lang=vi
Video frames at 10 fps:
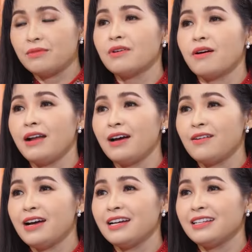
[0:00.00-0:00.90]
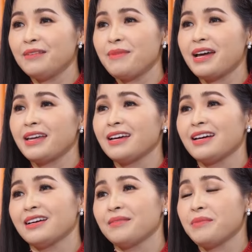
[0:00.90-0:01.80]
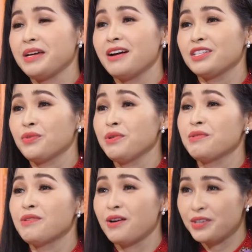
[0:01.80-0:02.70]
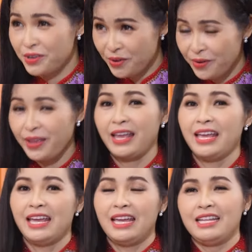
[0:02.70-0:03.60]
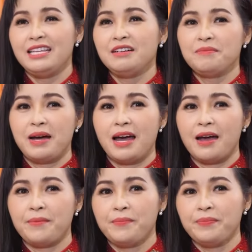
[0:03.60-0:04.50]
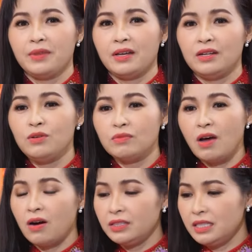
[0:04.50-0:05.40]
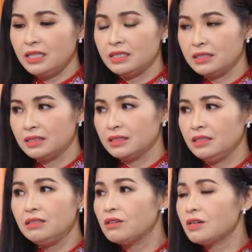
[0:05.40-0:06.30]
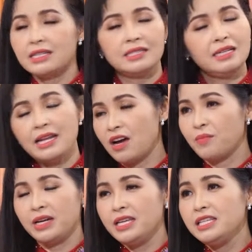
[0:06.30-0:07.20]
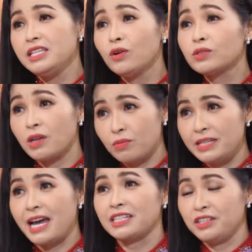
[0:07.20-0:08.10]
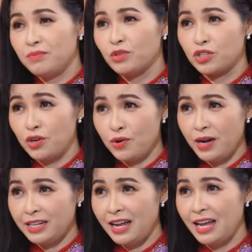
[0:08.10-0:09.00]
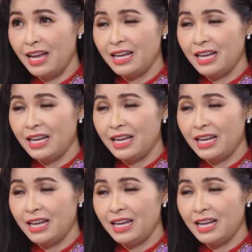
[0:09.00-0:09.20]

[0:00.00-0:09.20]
trong đó đã có hát cái bài uh, My Heart Will Go On rồi ừ. thế nhưng mà à, lúc đó thì chưa có ca sĩ nào mà đi nhiều dòng nhạc trong một show hết á